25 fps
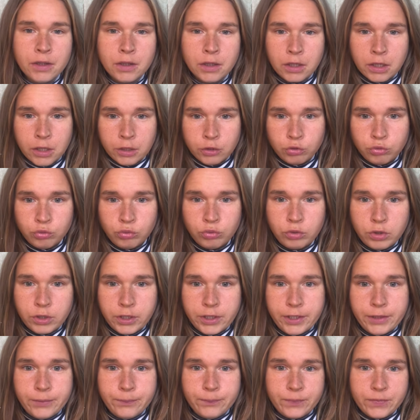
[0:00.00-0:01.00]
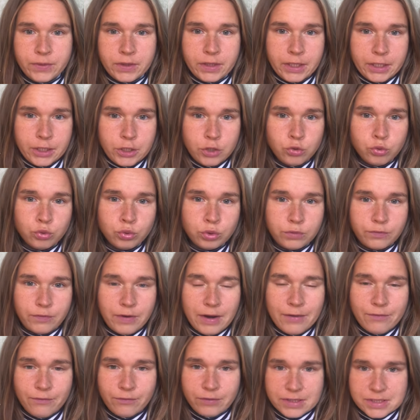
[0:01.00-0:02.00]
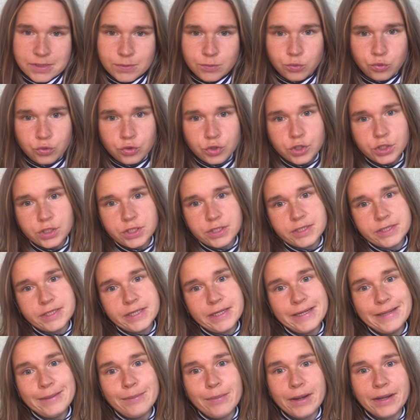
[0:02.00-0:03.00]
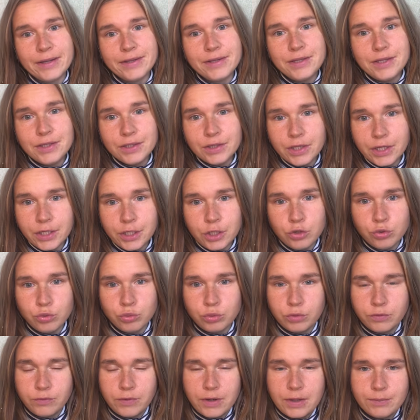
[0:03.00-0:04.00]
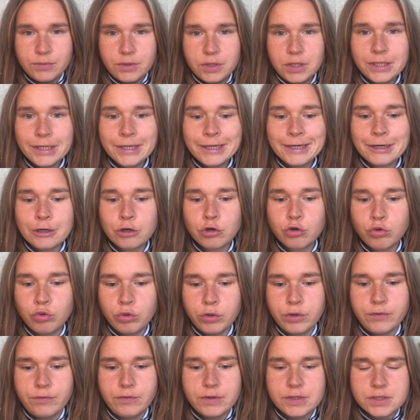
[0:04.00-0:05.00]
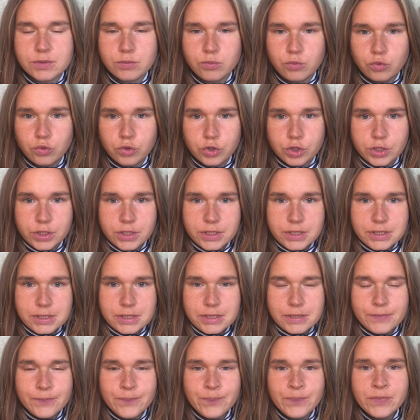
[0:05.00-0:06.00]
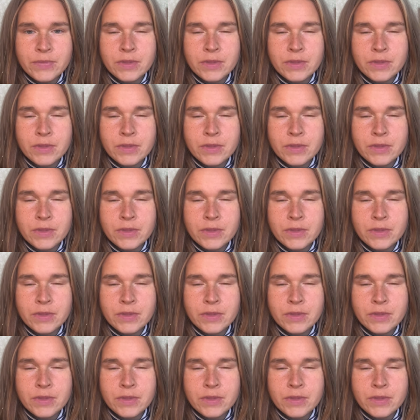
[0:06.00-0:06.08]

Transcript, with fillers: которые дают вам возможность, либо не дают вам никакой возможности